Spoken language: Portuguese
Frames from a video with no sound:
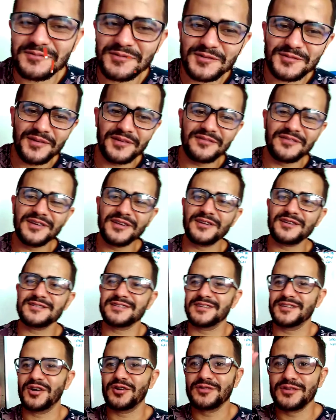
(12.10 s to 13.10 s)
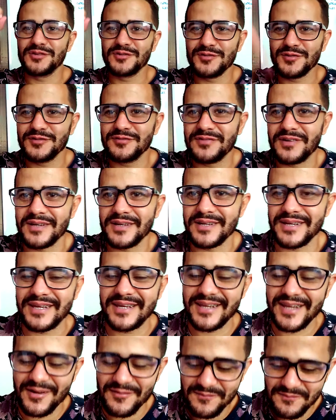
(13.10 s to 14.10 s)
muito bem-vindo ao nosso canal Nando e Rune falando
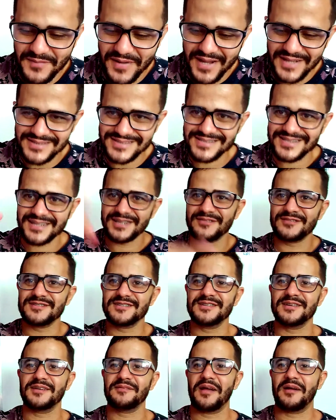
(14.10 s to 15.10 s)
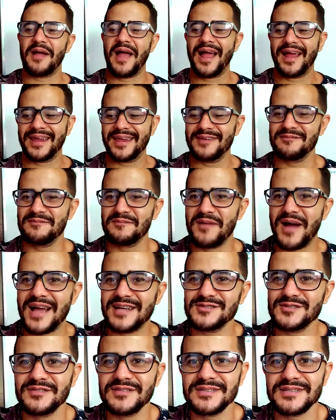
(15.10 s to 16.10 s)
aqui. É um prazer ter você aqui
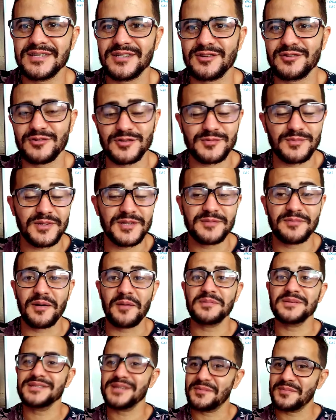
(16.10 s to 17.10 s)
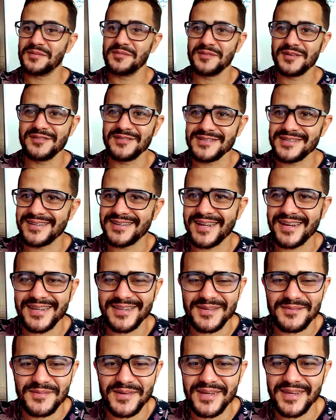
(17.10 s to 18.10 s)
mais uma vez aqui no nosso bate-papo. E se é a primeira vez que tá aqui
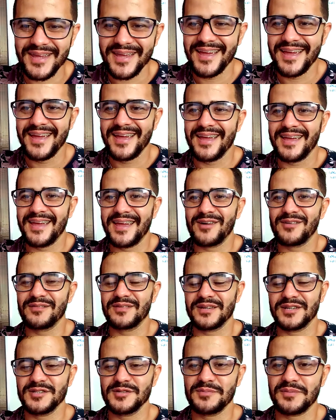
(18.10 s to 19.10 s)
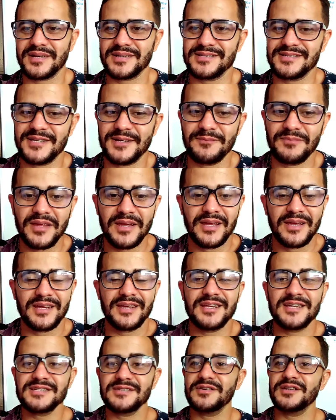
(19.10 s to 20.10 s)
também, é um grande prazer.
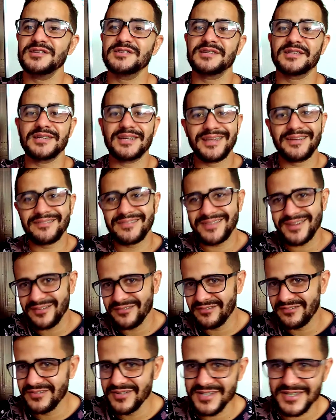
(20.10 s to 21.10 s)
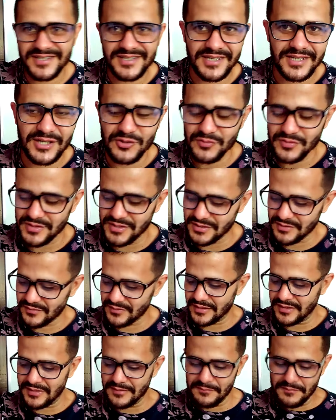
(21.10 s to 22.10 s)
E nesse vídeo você já deve ter visto aqui no
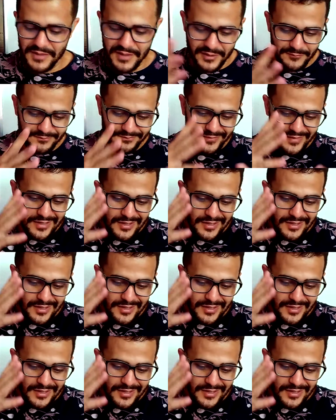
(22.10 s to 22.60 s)
título aqui, mano,